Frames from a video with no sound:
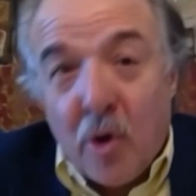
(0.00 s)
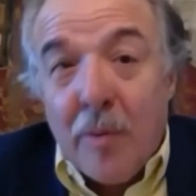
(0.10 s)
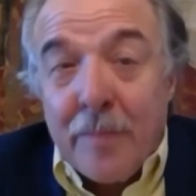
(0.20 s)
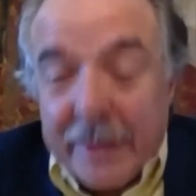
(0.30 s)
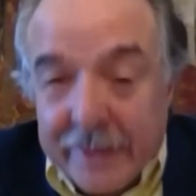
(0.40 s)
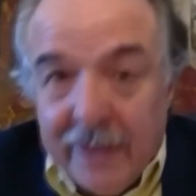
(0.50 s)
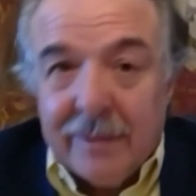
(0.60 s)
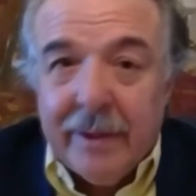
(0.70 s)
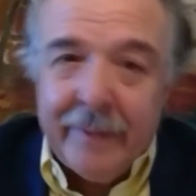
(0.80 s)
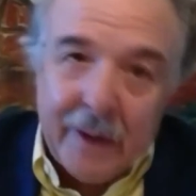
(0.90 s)

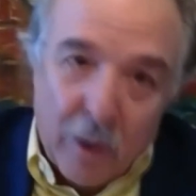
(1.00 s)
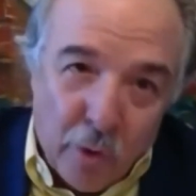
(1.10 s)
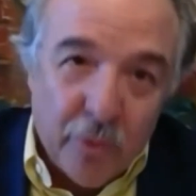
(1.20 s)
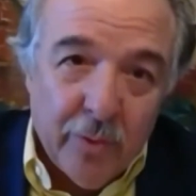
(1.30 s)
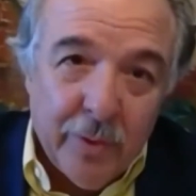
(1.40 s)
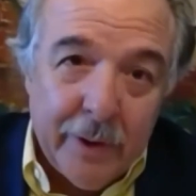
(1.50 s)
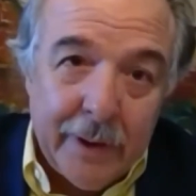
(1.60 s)
competentes de la ONU